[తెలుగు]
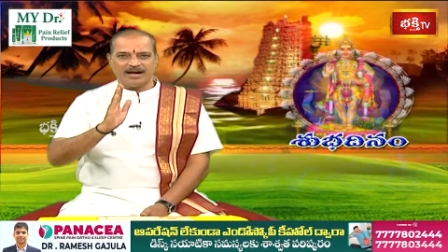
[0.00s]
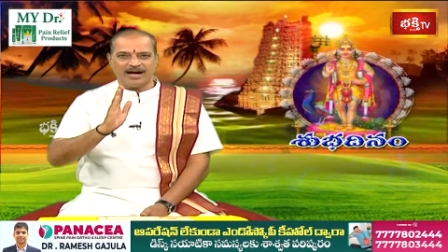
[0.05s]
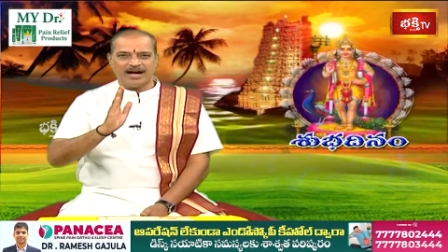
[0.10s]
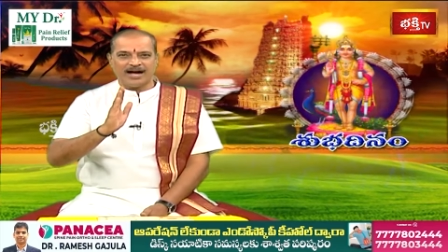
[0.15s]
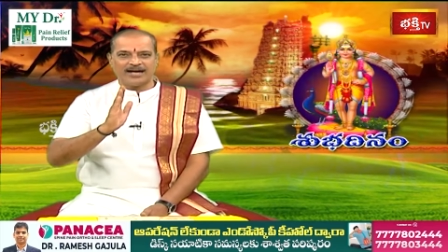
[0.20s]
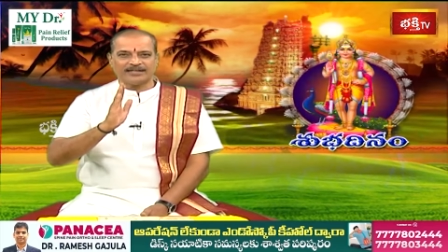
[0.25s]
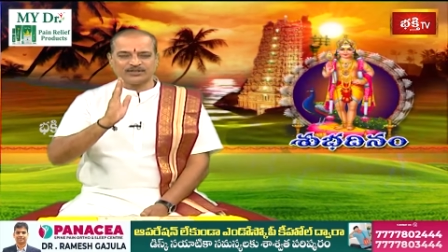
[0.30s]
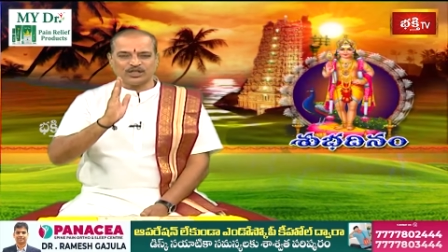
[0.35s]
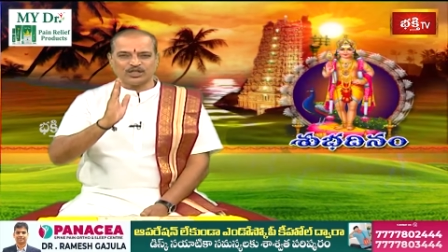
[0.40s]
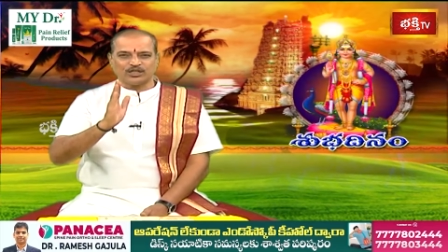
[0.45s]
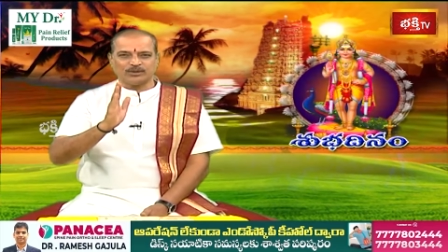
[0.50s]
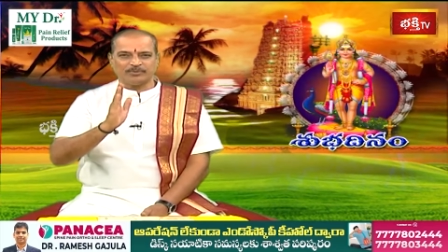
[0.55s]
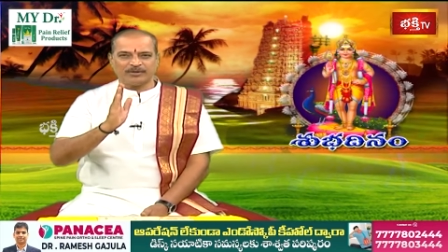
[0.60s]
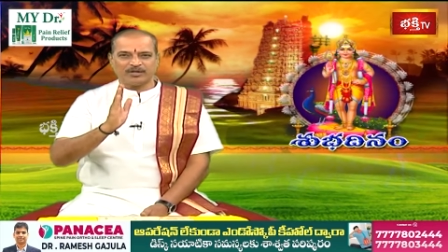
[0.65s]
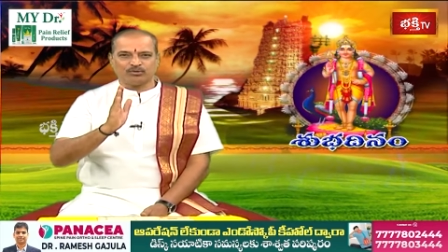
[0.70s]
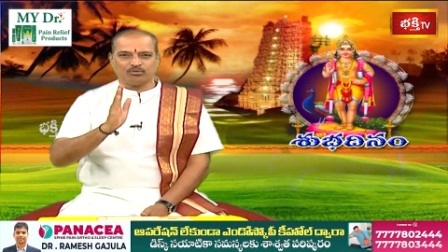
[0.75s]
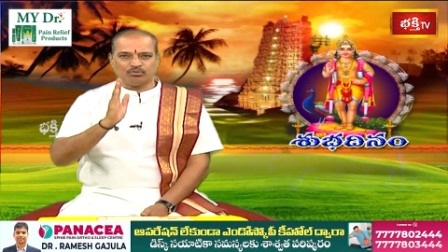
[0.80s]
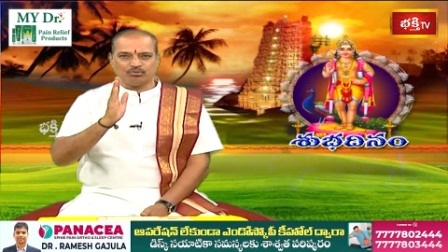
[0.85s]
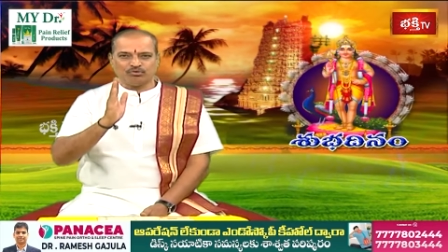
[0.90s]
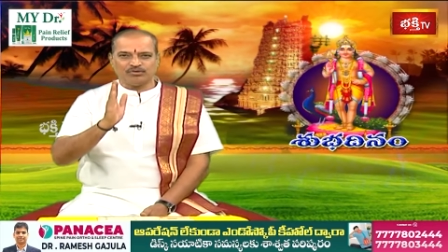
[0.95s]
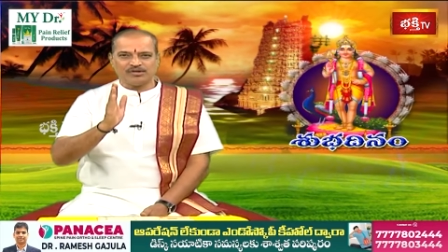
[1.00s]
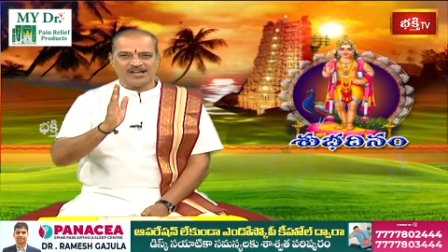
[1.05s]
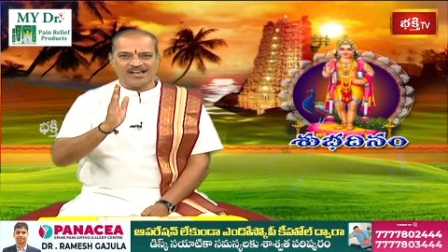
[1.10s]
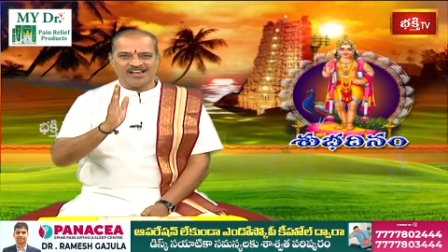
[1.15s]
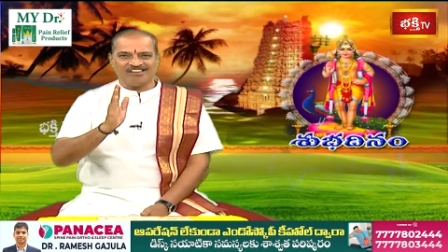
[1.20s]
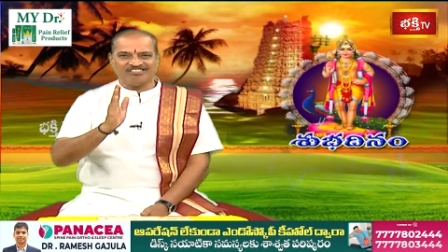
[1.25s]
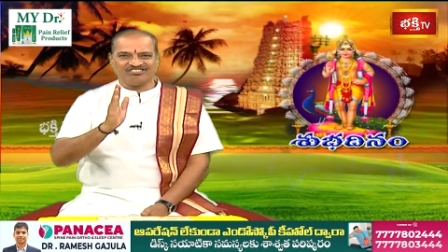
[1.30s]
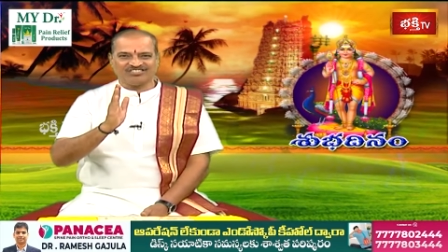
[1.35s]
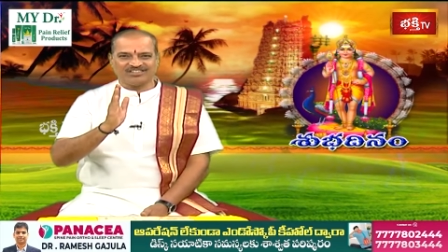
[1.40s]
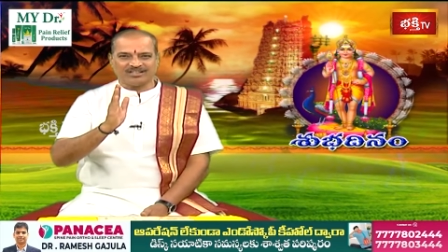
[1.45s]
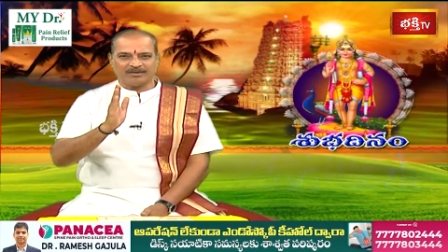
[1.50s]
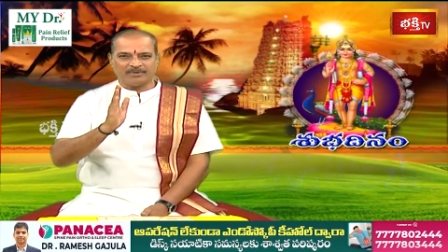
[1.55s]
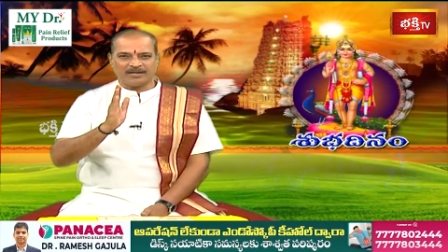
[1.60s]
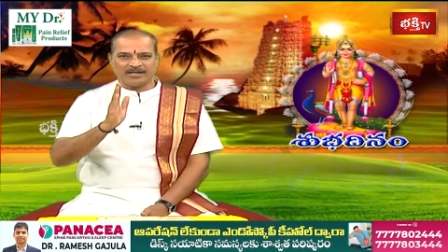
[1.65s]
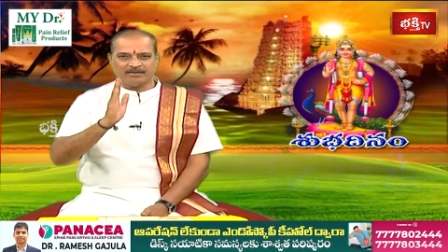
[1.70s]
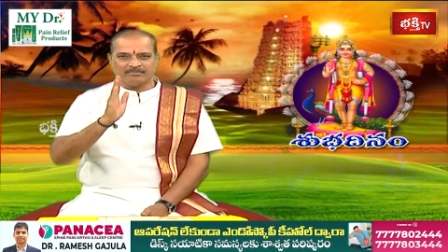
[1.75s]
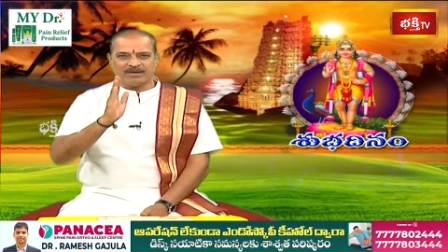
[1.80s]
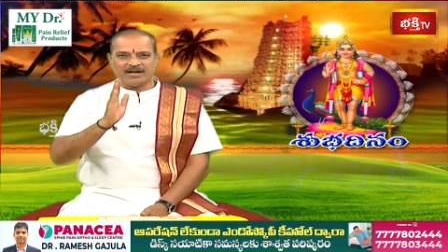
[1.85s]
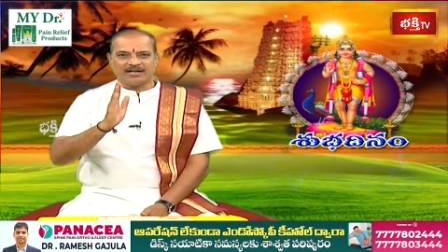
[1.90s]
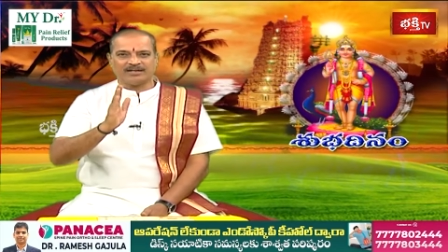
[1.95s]
ఆ తదుపరి
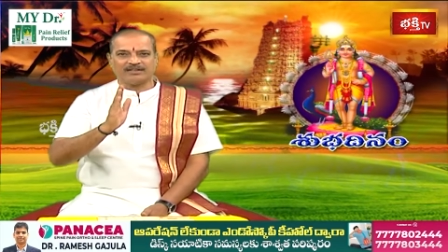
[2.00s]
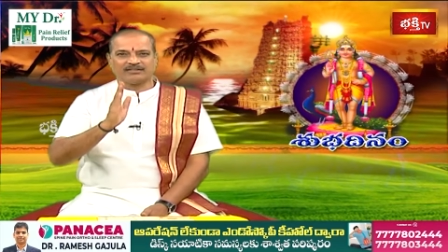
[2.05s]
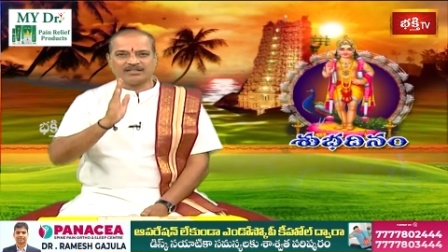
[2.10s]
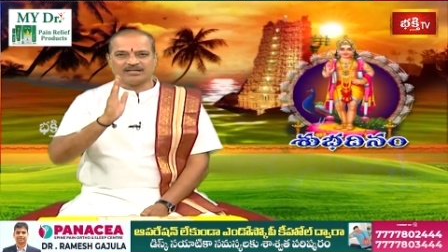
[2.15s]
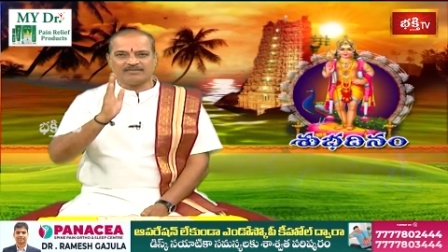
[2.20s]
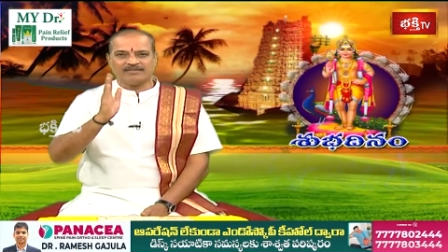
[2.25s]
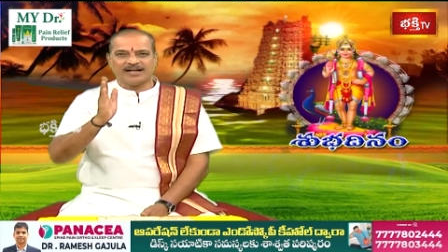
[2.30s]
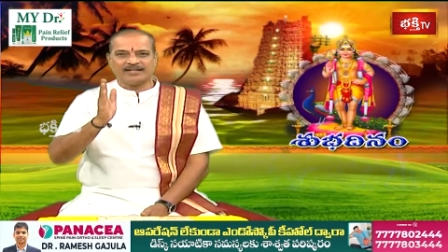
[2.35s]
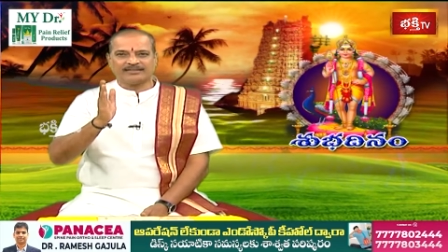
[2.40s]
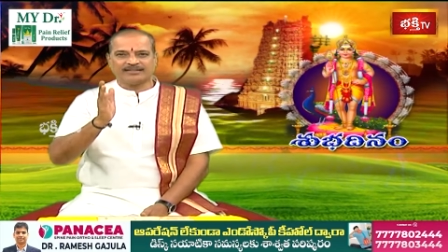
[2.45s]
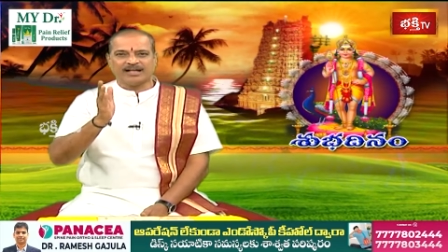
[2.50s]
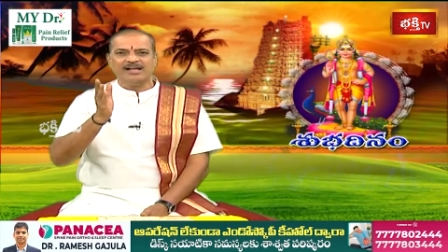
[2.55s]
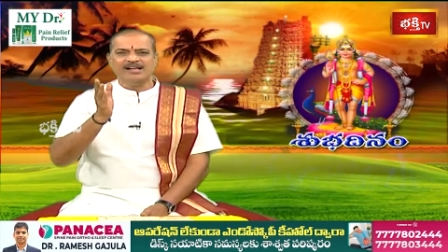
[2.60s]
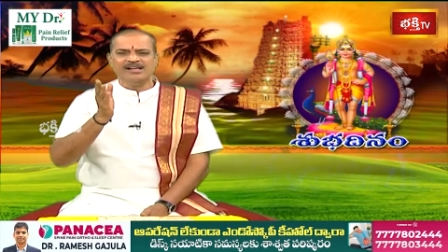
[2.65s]
సూర్యాస్తమయం అయిన తర్వాత